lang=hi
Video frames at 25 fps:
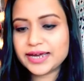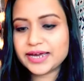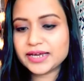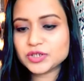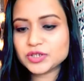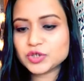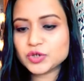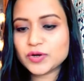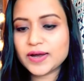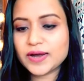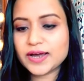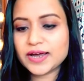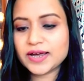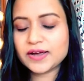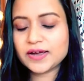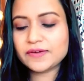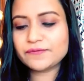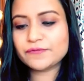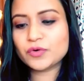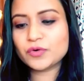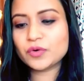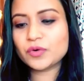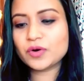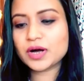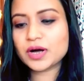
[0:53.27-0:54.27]
एक जो है
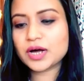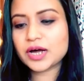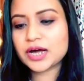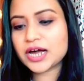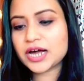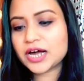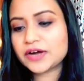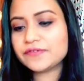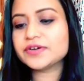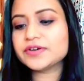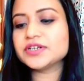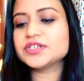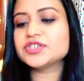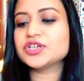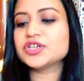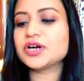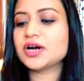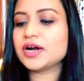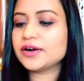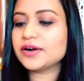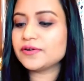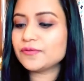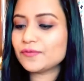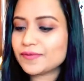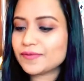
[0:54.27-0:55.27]
वो
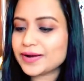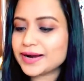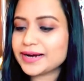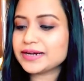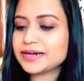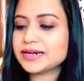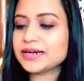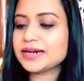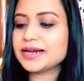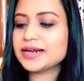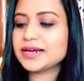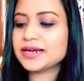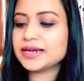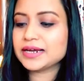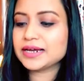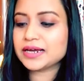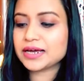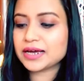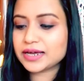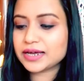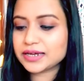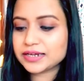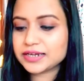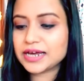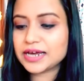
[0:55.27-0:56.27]
आवाजार
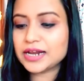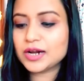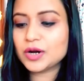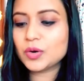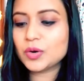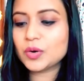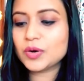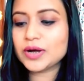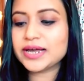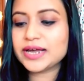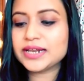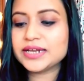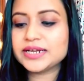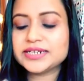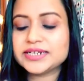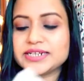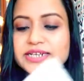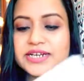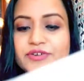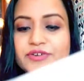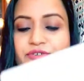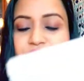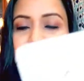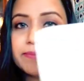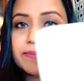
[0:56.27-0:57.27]
वाइटनिंग येलो
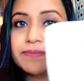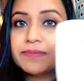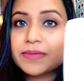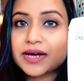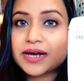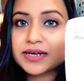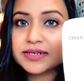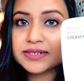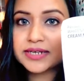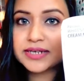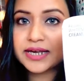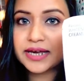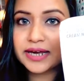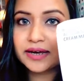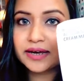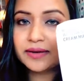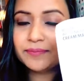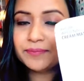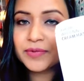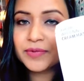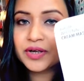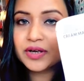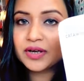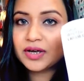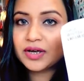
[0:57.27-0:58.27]
एलईडी क्रीम मास्क है
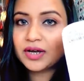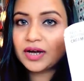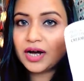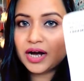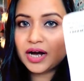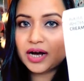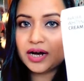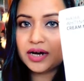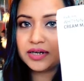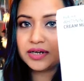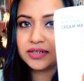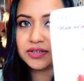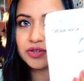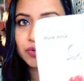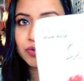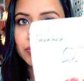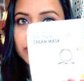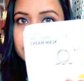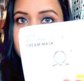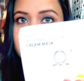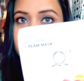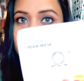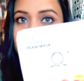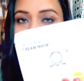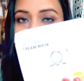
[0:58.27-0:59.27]
तो
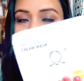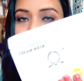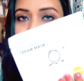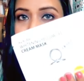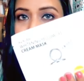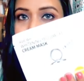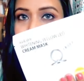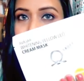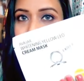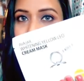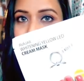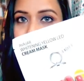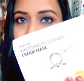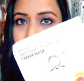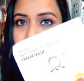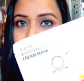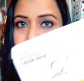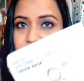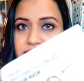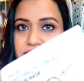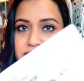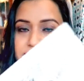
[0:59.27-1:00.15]
ये एक मुझे कुछ